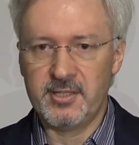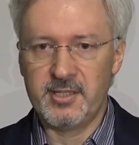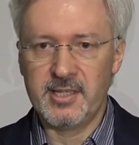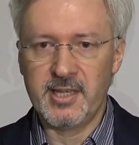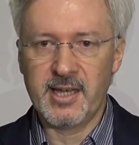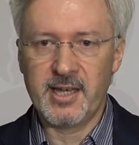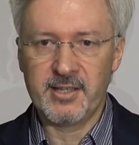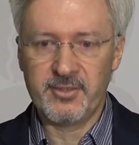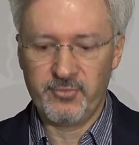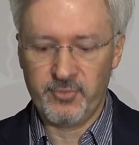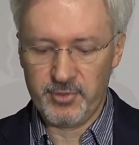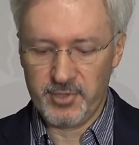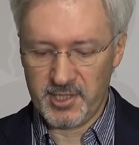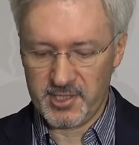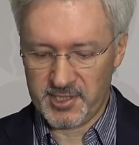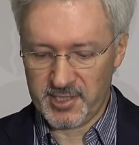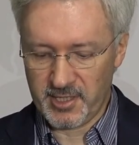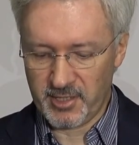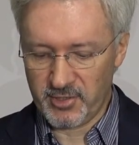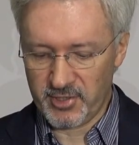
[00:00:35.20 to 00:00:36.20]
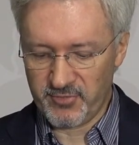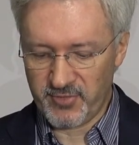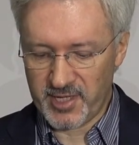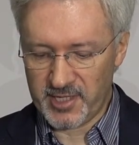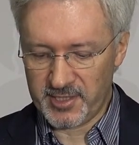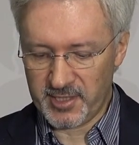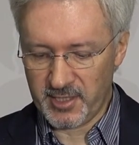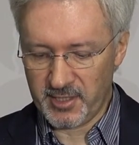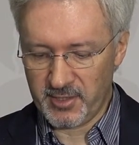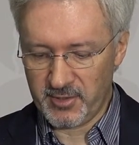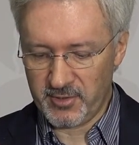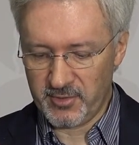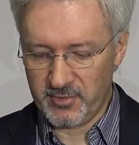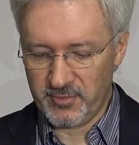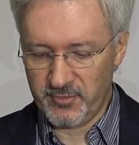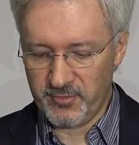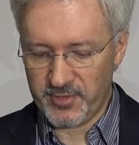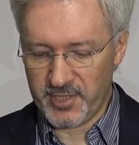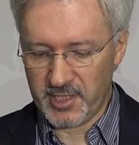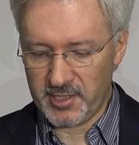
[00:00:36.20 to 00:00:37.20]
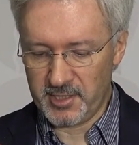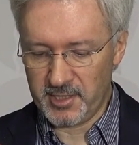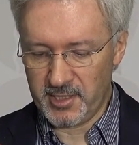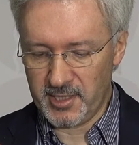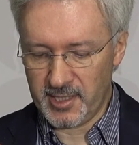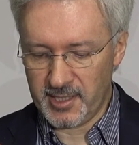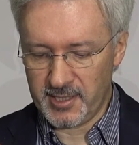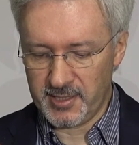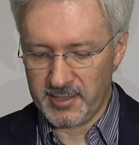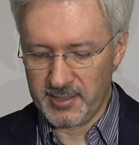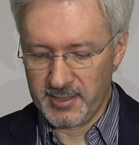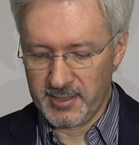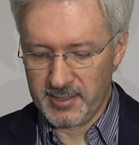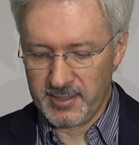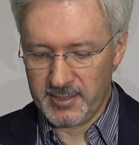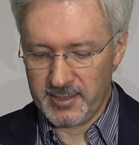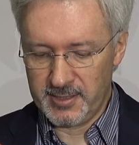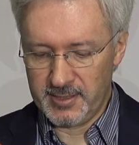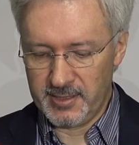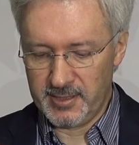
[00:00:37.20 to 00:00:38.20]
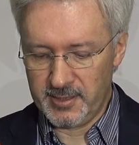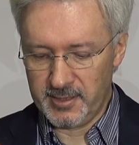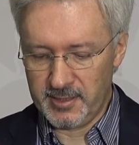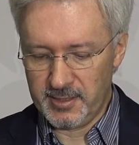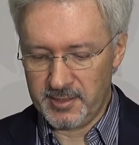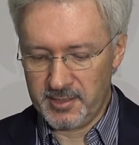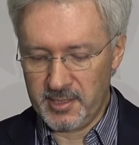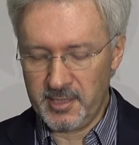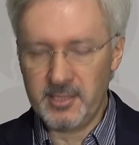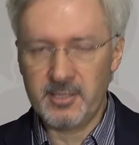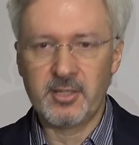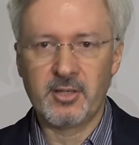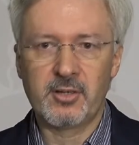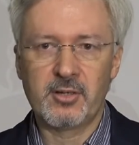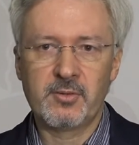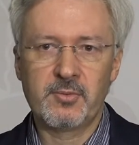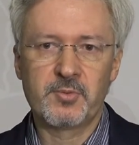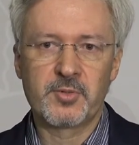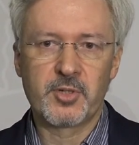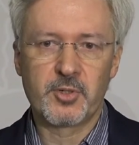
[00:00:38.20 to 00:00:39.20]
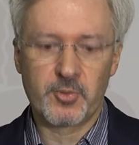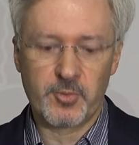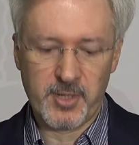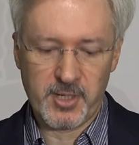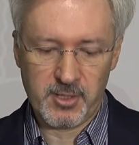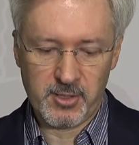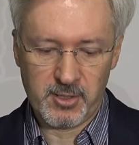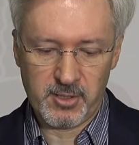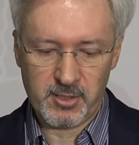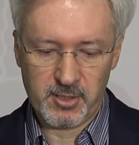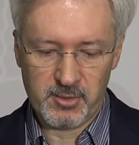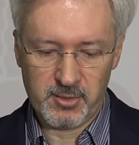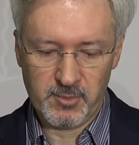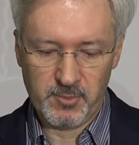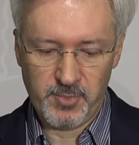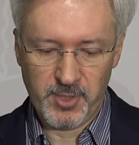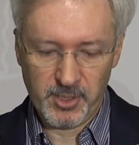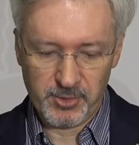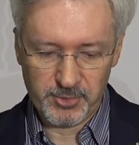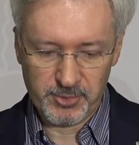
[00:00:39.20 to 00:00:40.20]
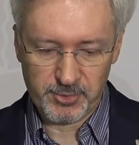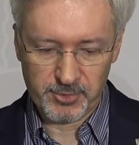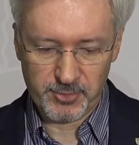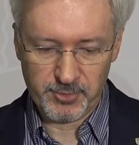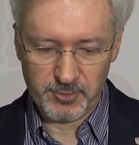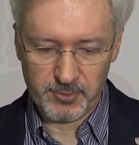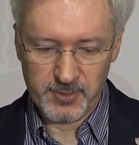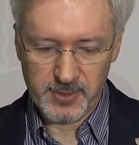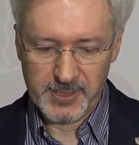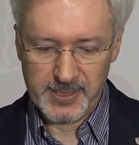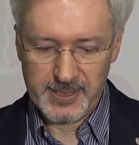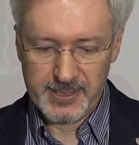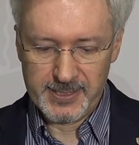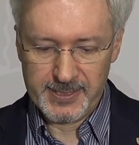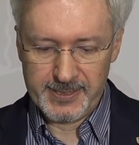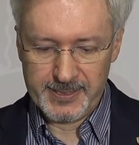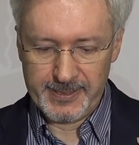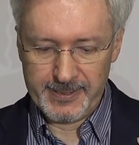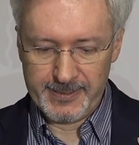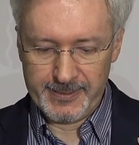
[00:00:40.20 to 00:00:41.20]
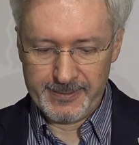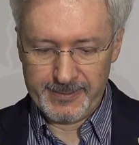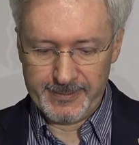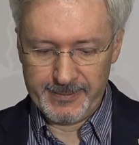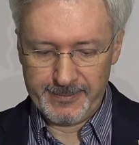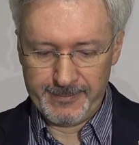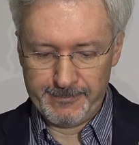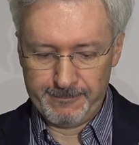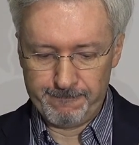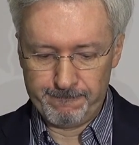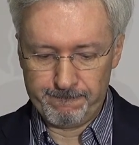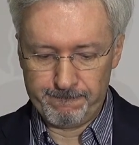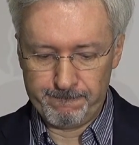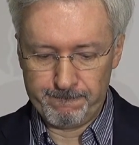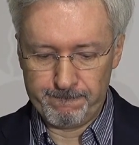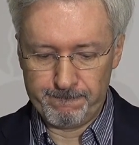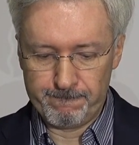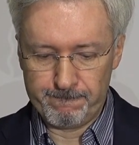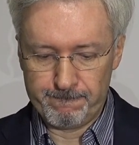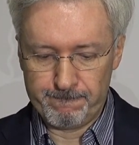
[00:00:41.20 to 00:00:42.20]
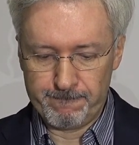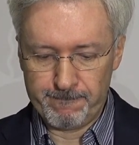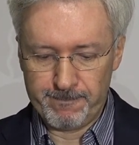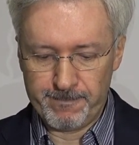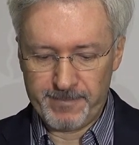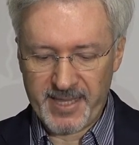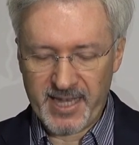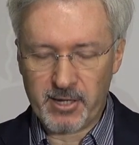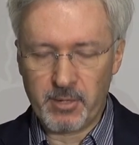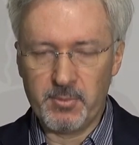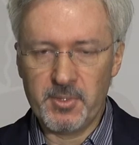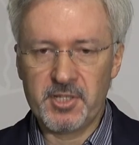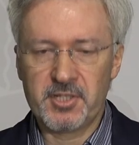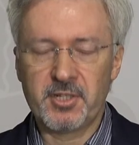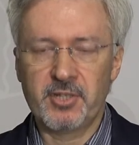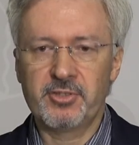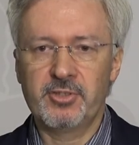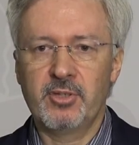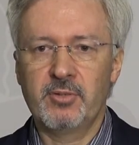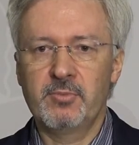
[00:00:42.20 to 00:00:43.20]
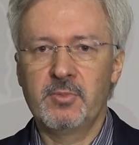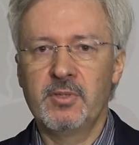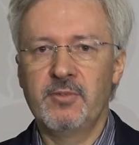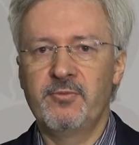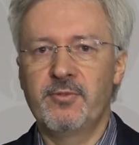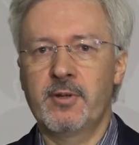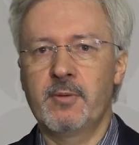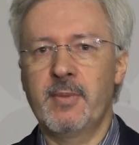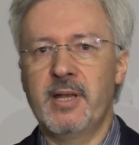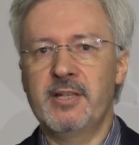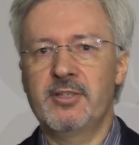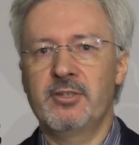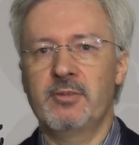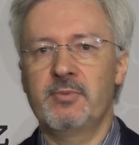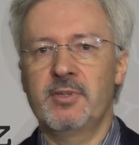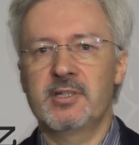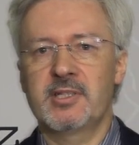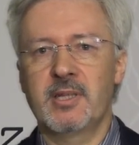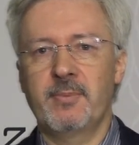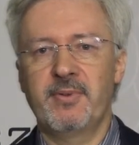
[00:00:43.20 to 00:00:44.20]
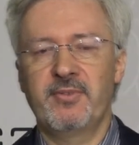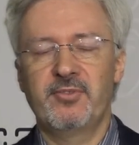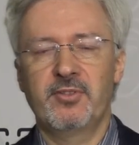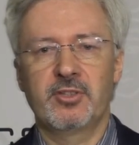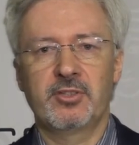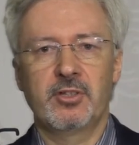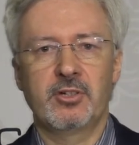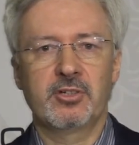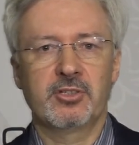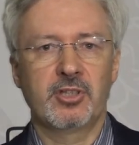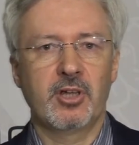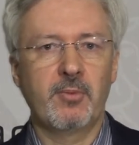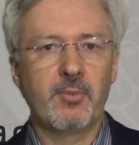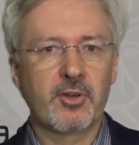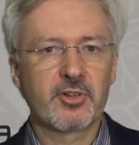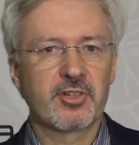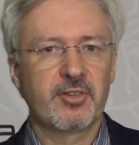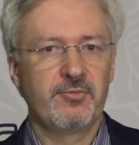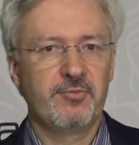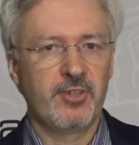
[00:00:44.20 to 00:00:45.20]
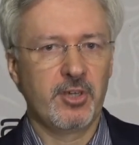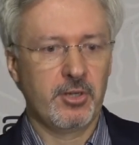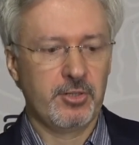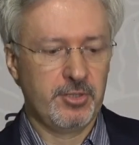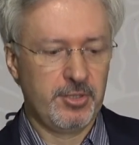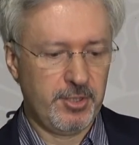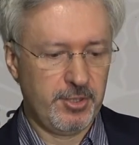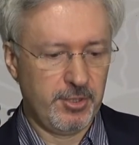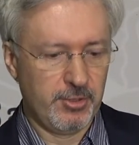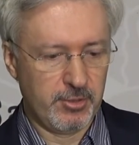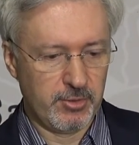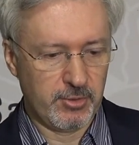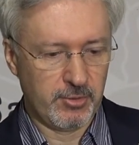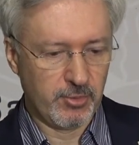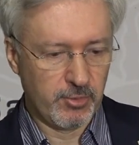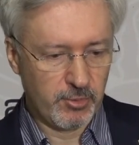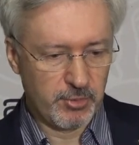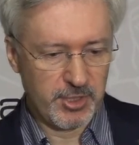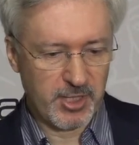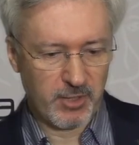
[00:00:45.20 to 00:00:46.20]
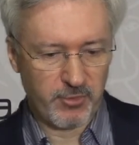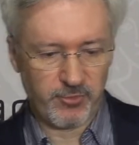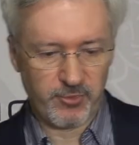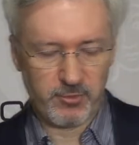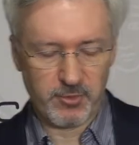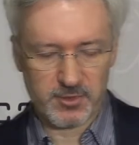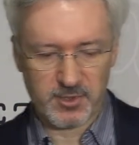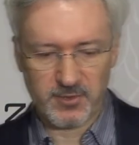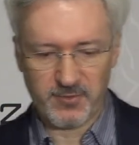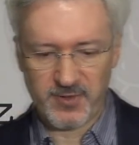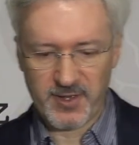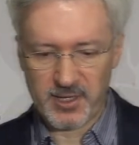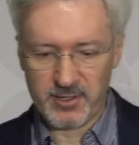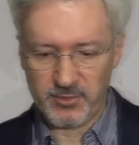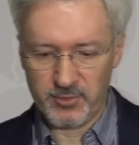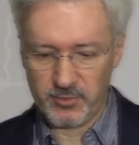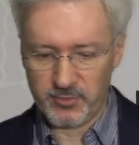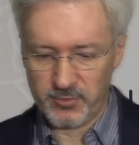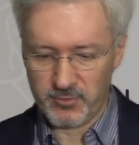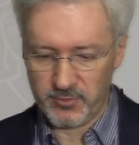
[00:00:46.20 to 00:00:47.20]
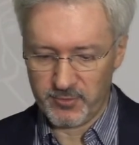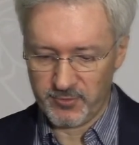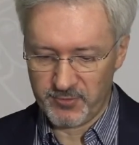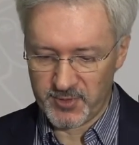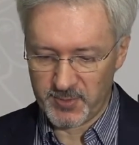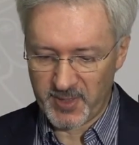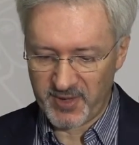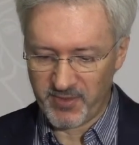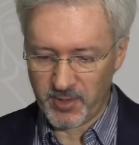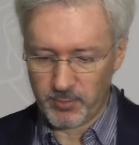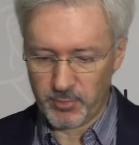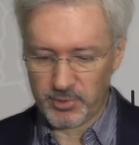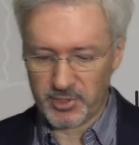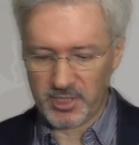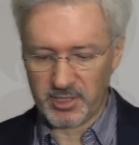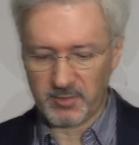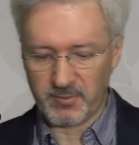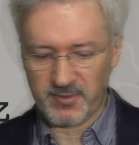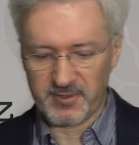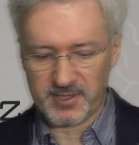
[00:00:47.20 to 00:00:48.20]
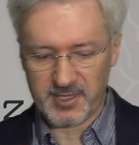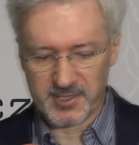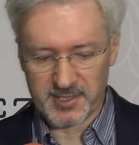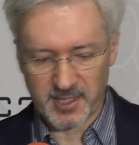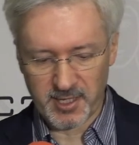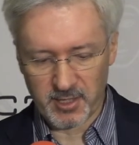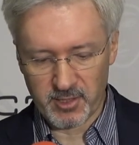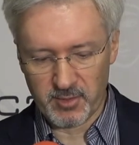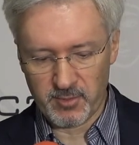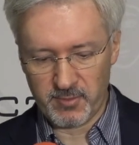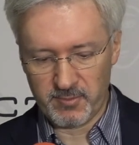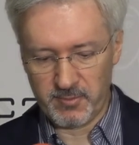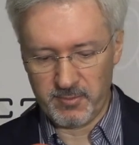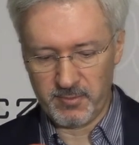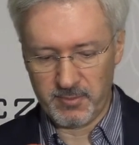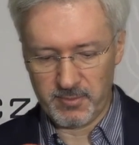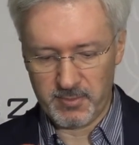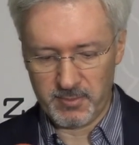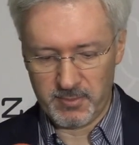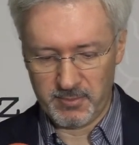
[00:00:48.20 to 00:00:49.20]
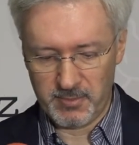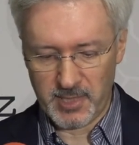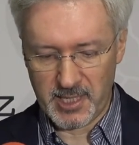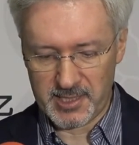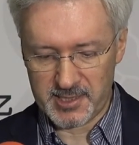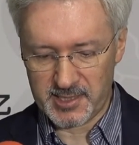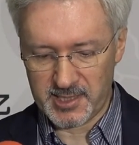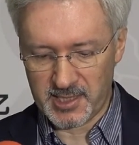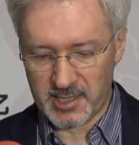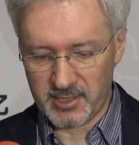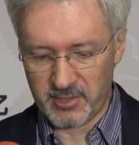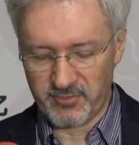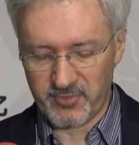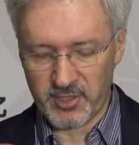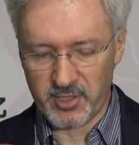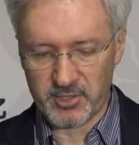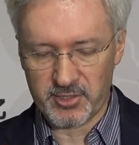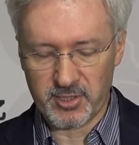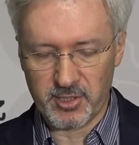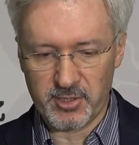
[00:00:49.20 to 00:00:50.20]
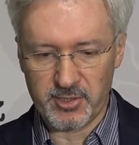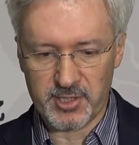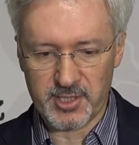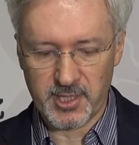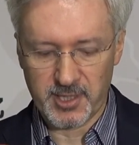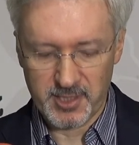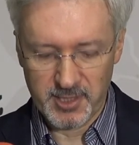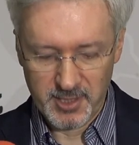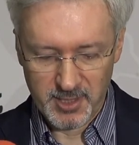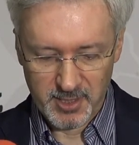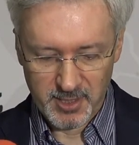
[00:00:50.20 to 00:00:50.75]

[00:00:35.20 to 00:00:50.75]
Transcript: e, dnia 24 września, e, czyli do przyszłego piątku. E, Taką istotną informacją jest na pewno to, kto może wziąć y, udział w głosowaniu w sprawie budżetu obywatelskiego miasta Nowego Sącza.